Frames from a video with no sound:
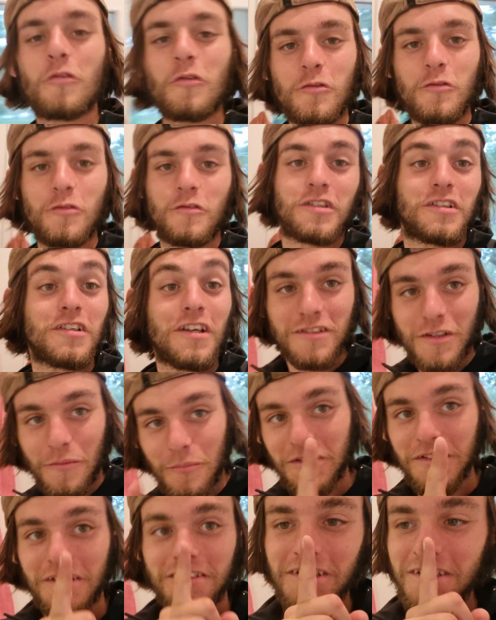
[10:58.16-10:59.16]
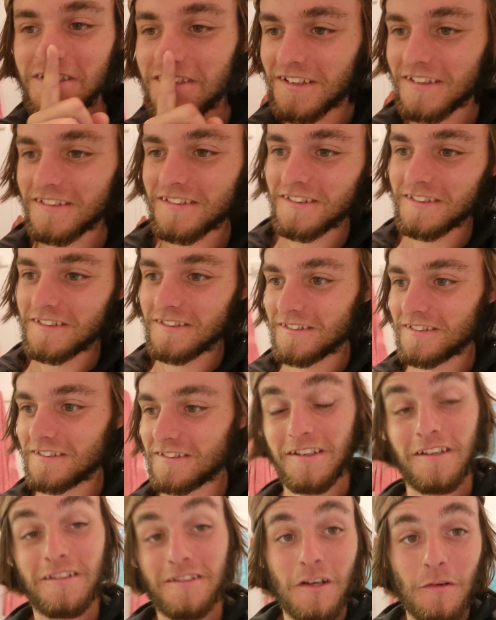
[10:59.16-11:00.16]
cool. Déjà elle s'appelle Nathalie, c'est assez,
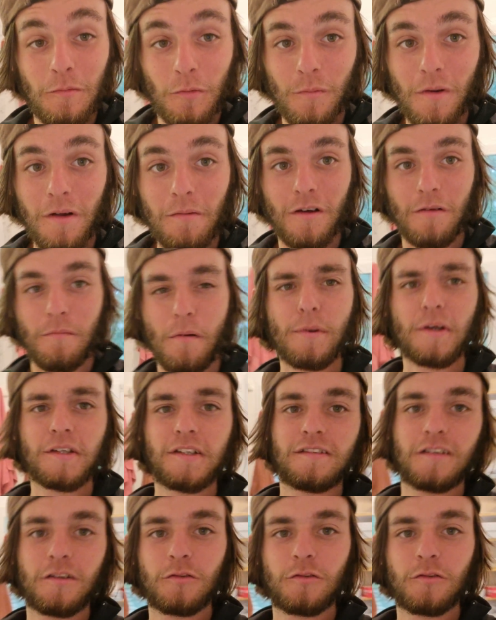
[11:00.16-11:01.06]
assez, improbable, elle a pris sa